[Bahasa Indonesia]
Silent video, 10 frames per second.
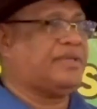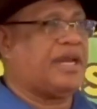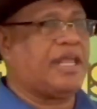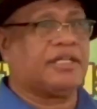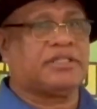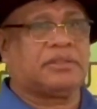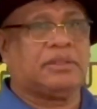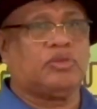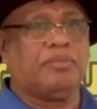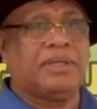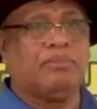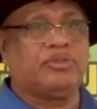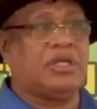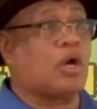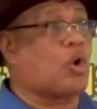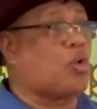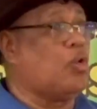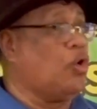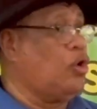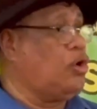gereja tertentu menyebutnya
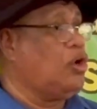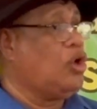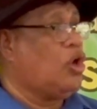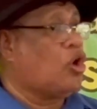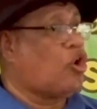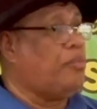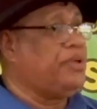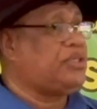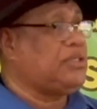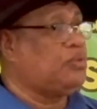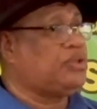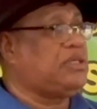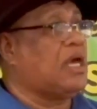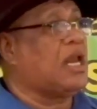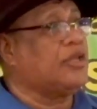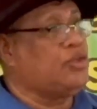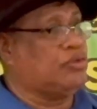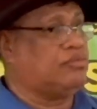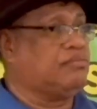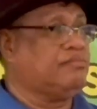Cool komisi usia lanjut.